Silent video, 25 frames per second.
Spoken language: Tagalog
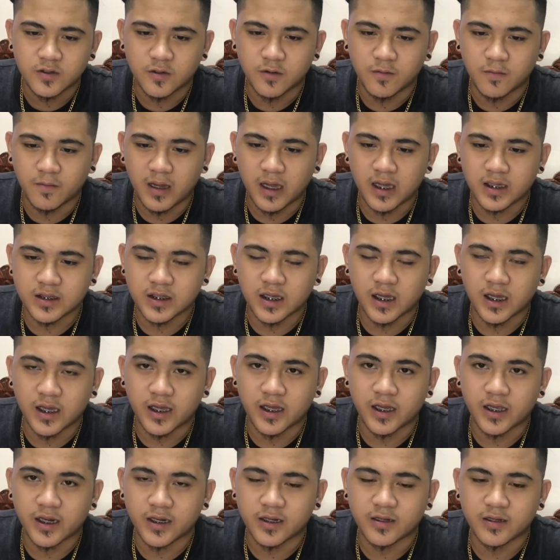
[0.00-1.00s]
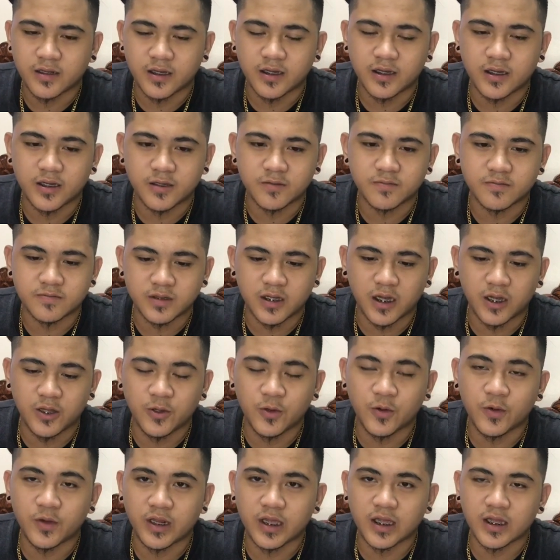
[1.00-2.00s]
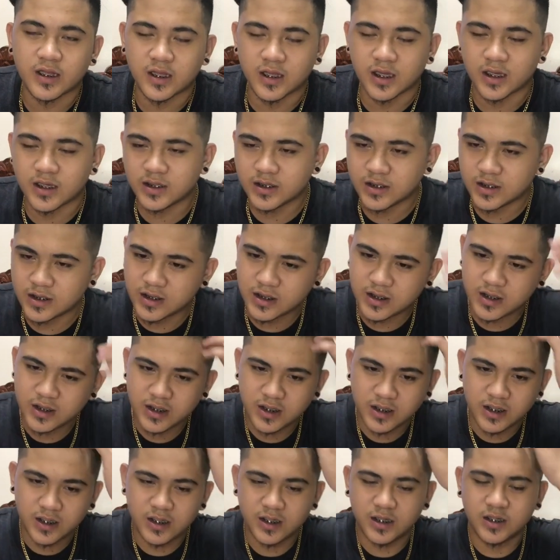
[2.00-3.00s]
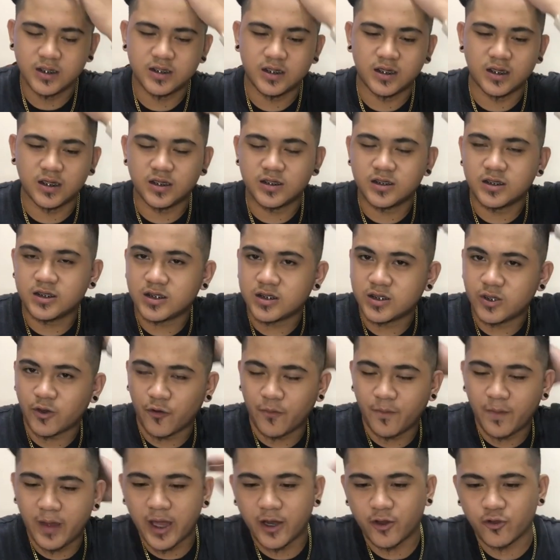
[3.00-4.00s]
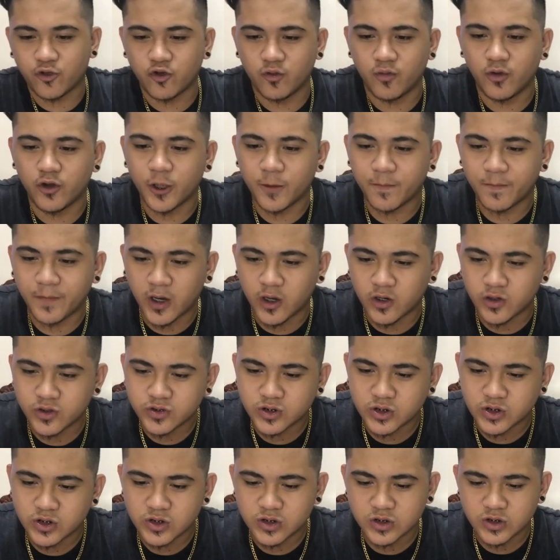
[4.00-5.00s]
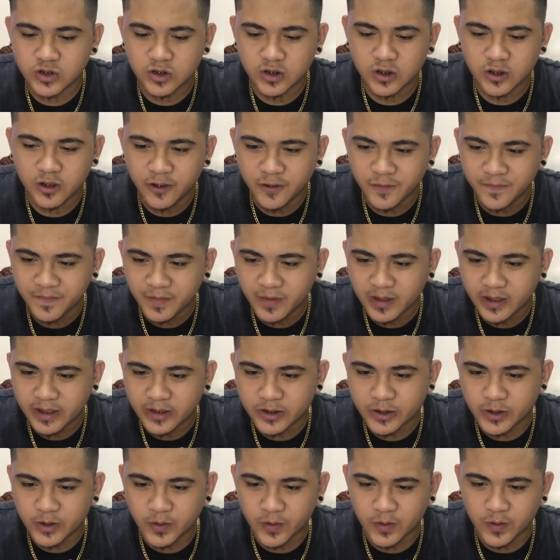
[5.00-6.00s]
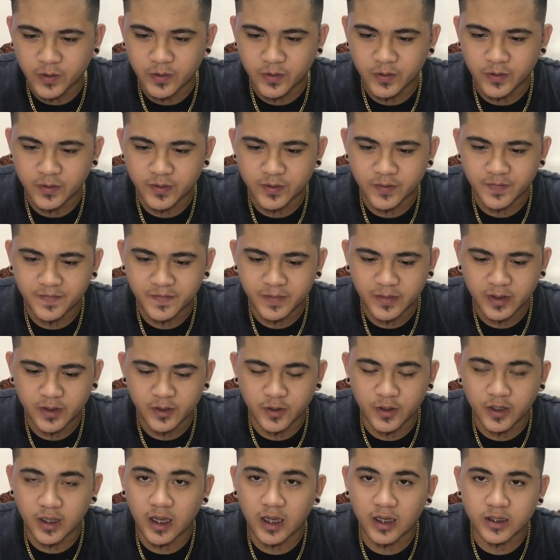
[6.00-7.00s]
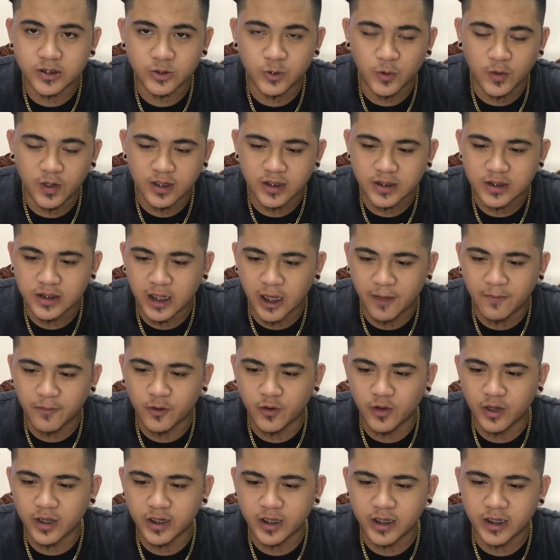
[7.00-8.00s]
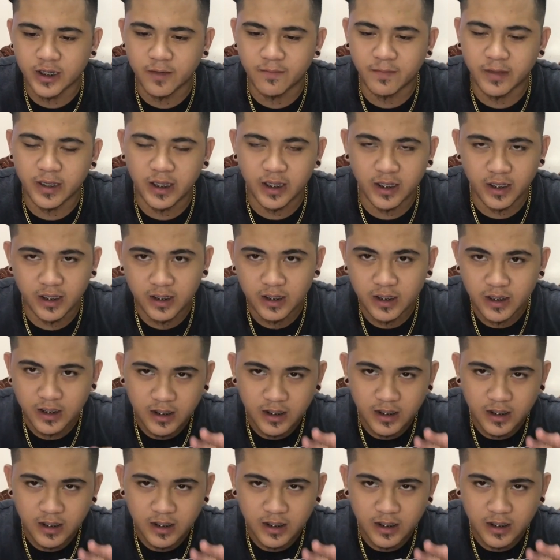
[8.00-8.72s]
Massacre, um, sa anong critics is Roberto Boy Paos. So, yun nga, tulad ng sinabi ko kanina, may